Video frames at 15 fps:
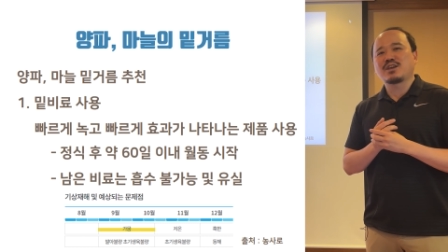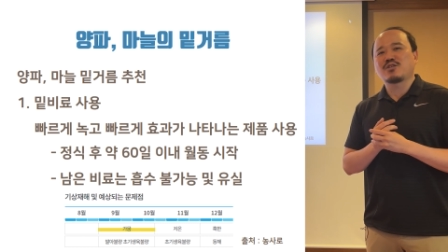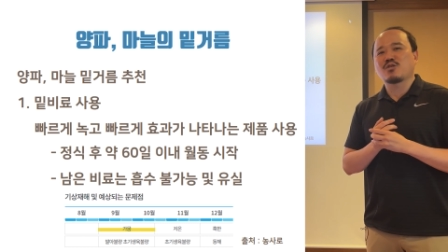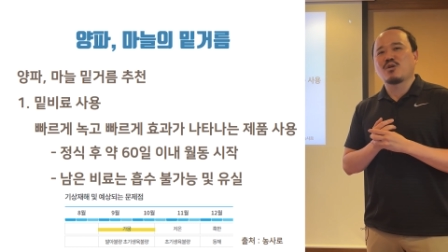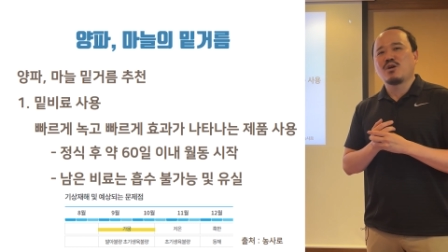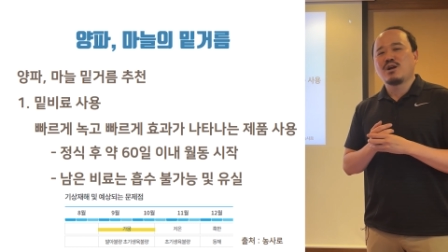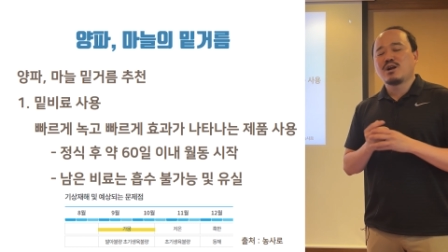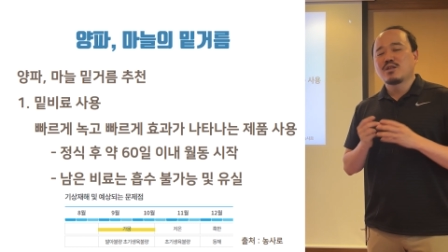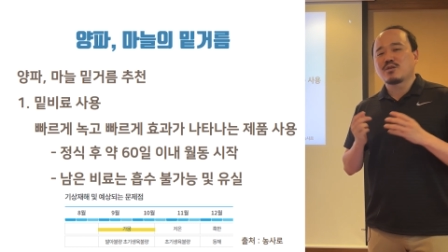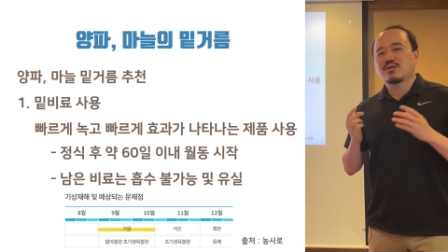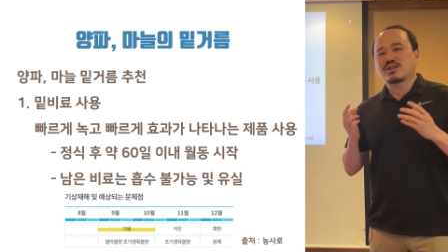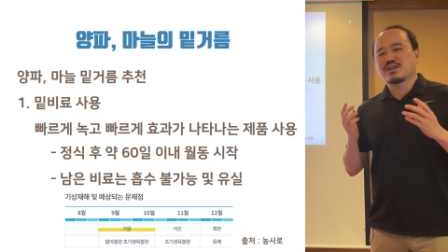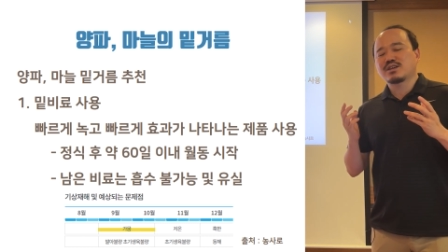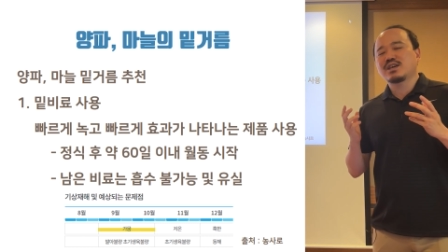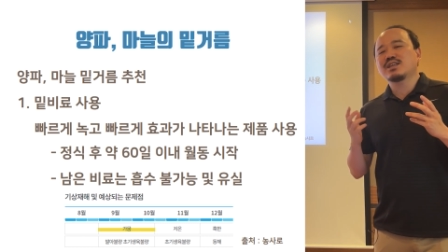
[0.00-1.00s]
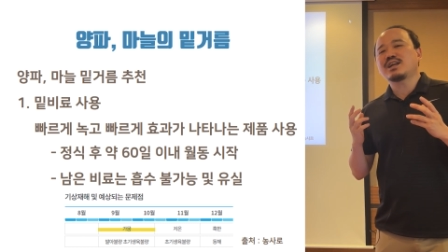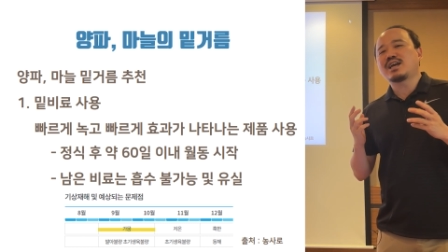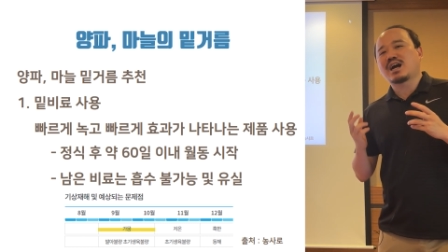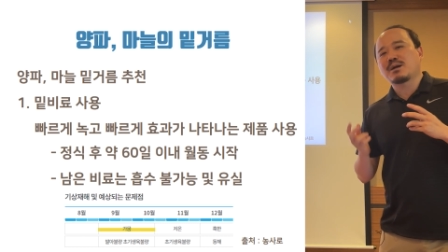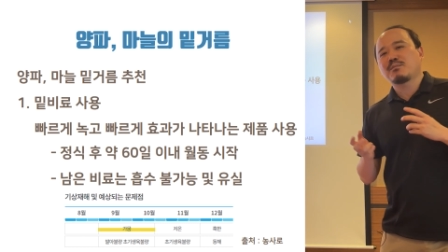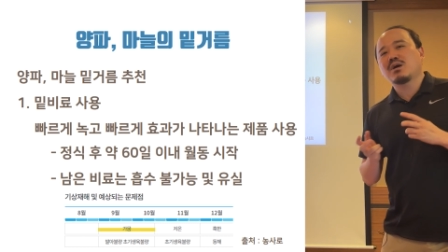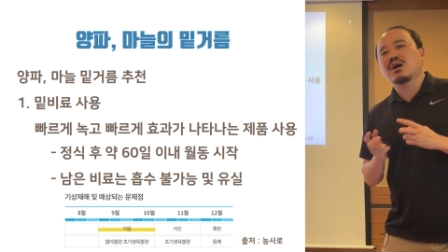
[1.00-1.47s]
얘기죠. 그래서 특히나
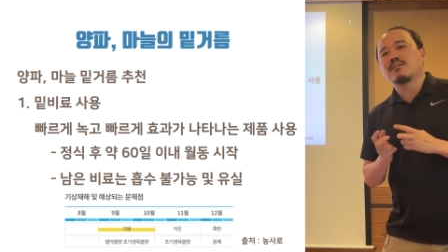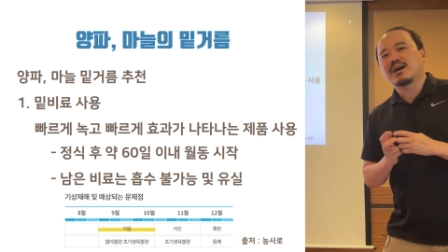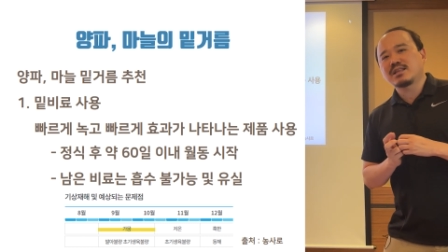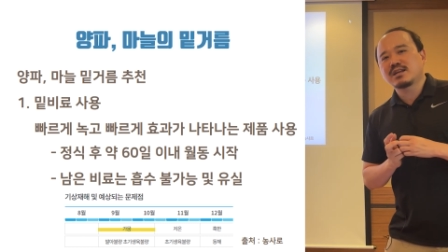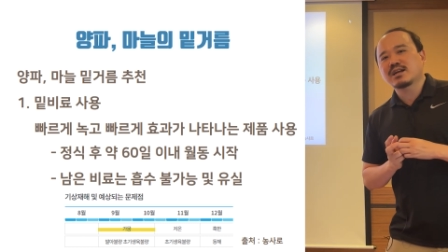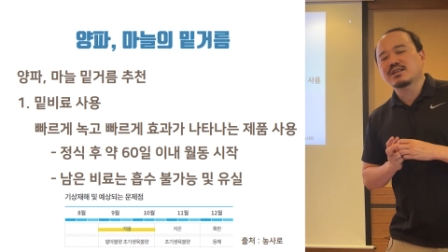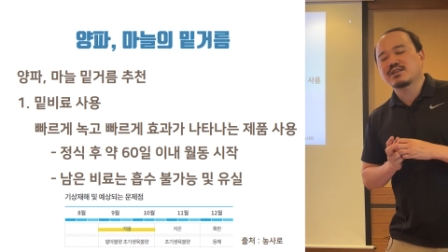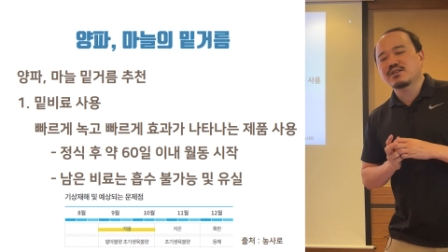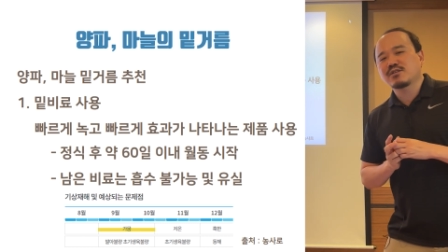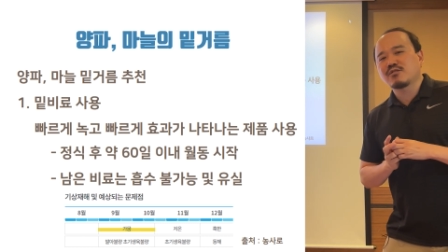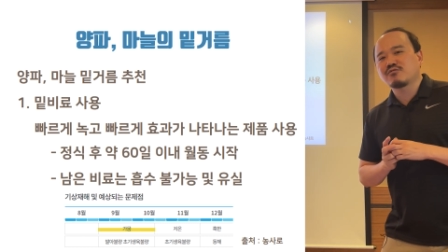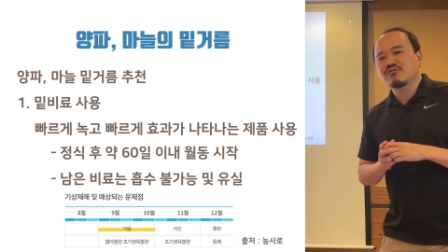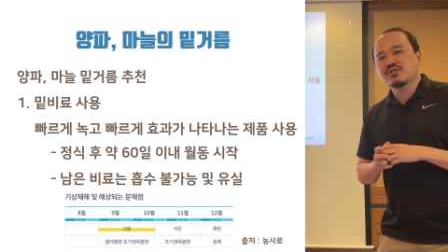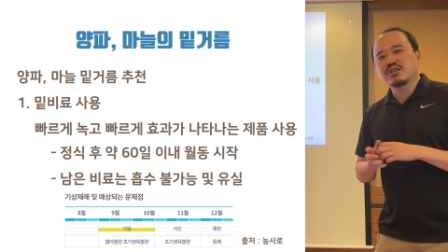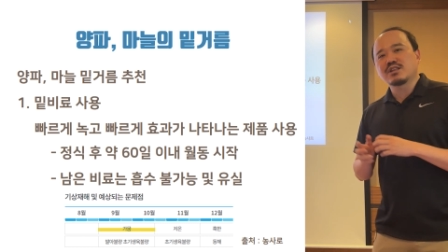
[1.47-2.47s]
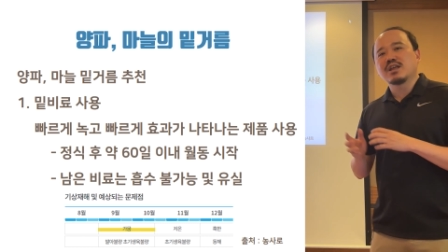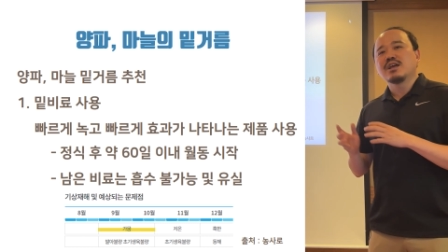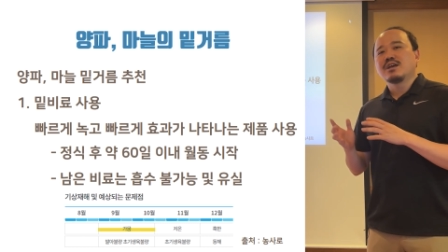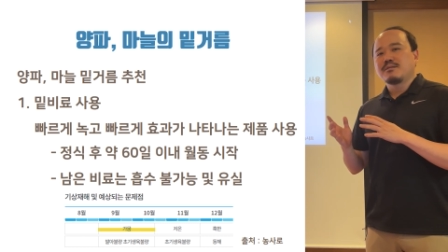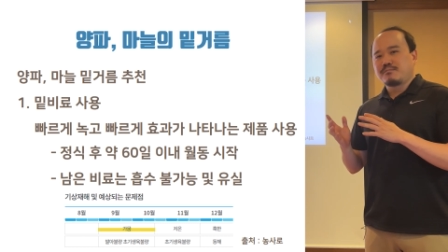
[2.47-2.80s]
양파, 와 마늘 같은 경우는